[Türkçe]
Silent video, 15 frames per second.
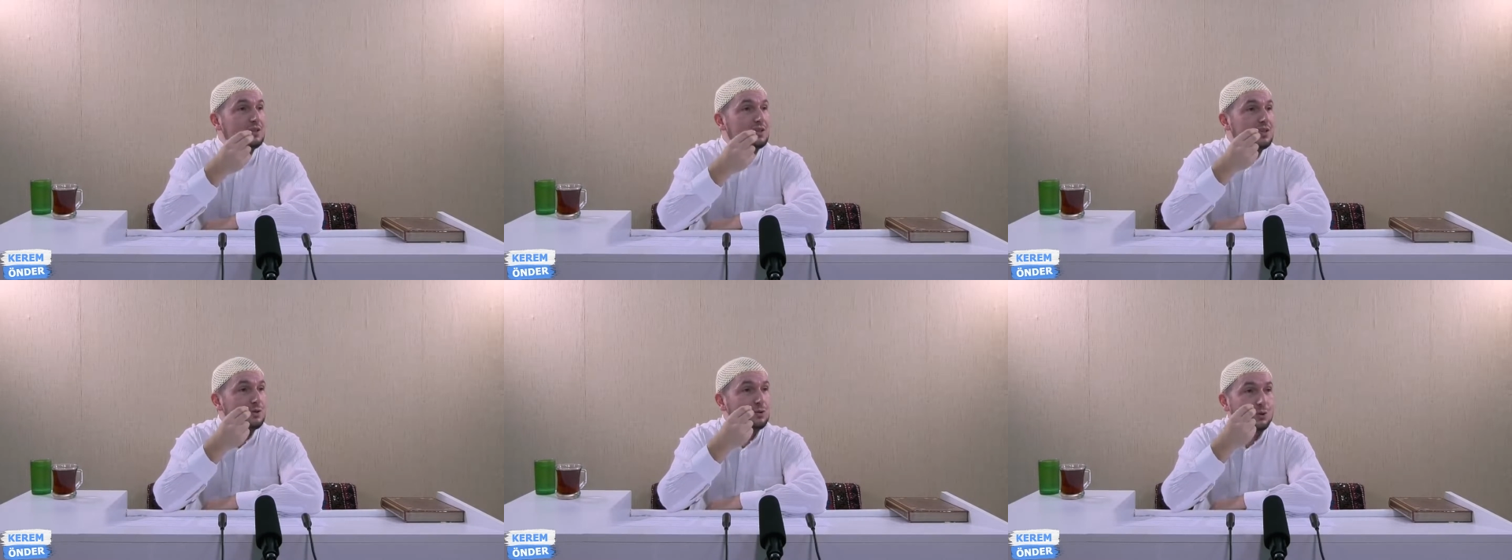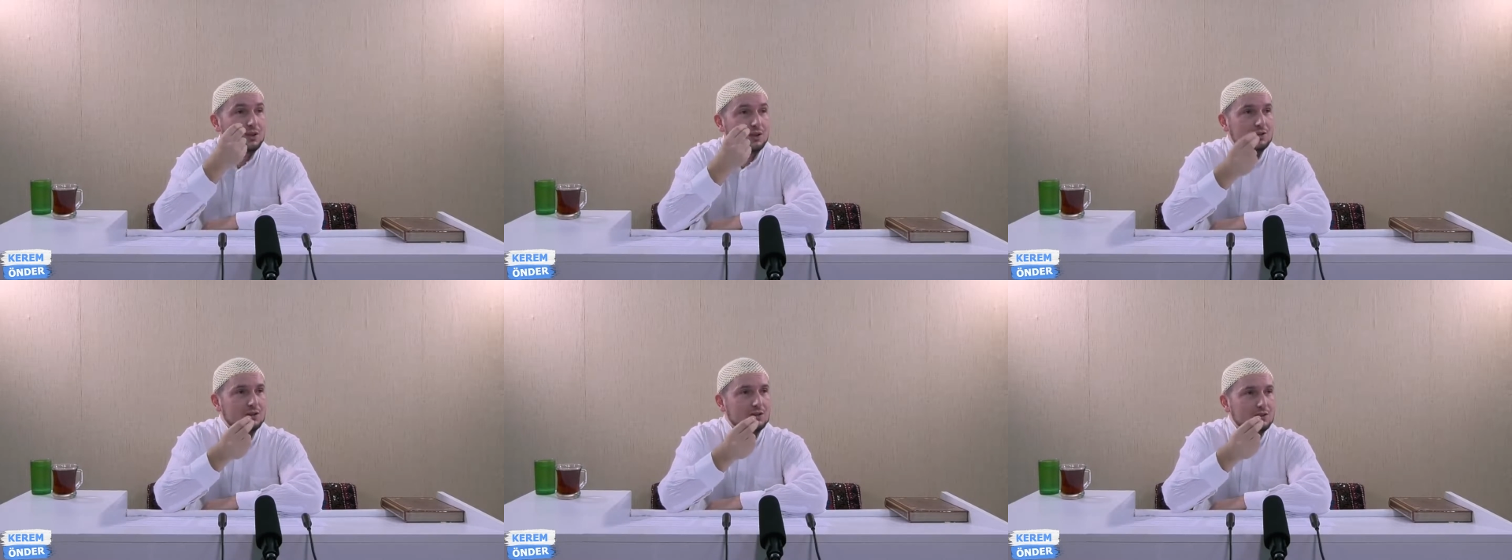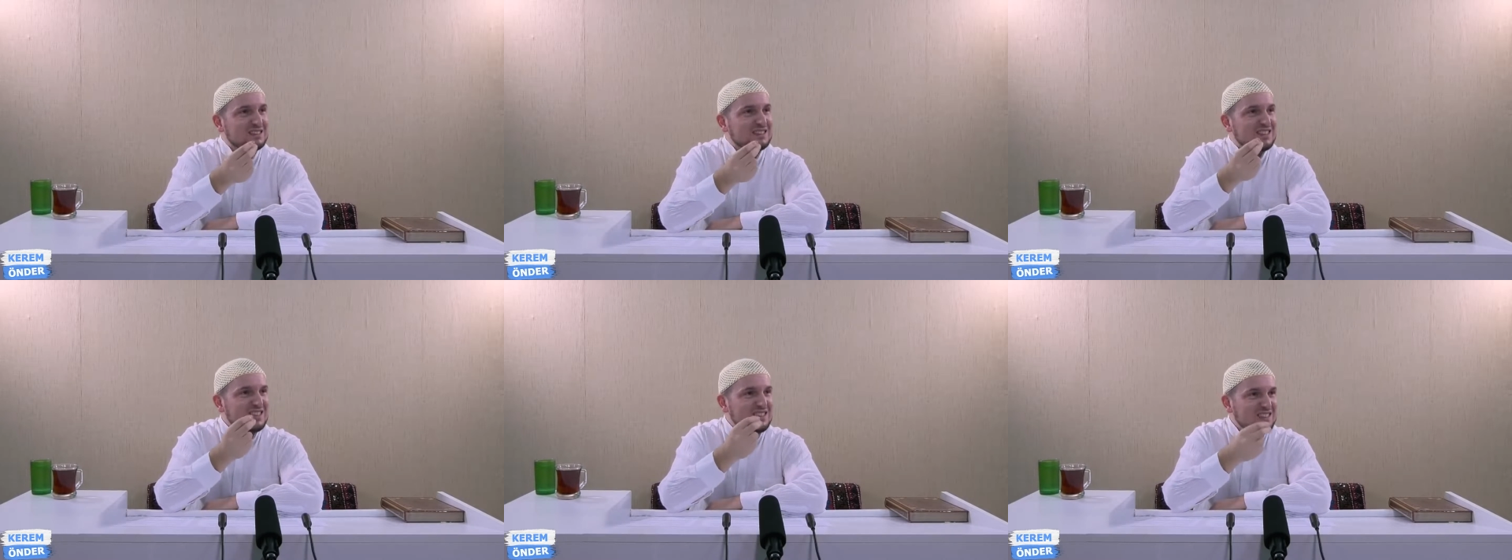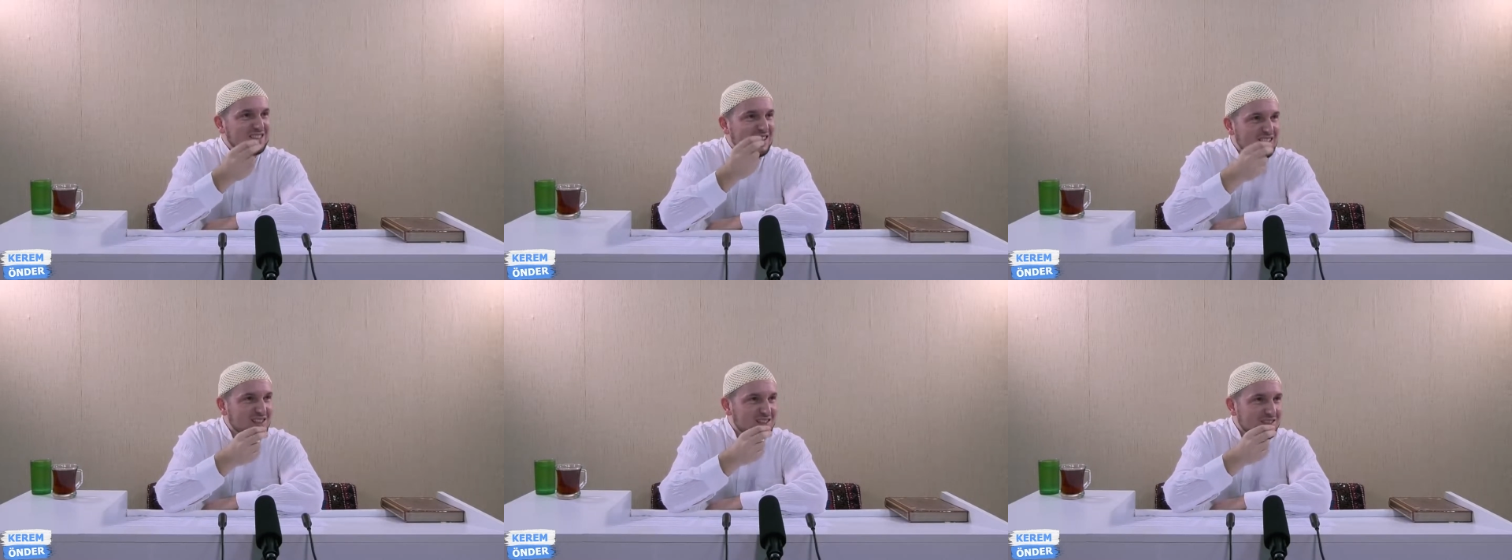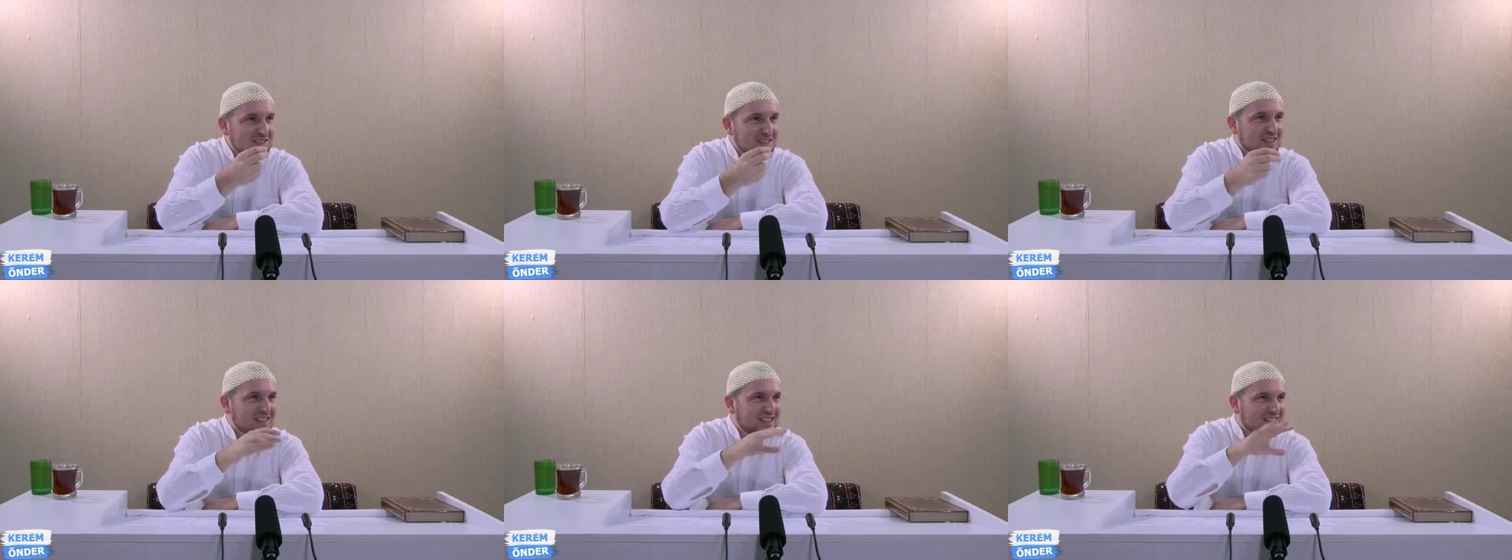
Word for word: gizli olandır. Rızkın hayırlısı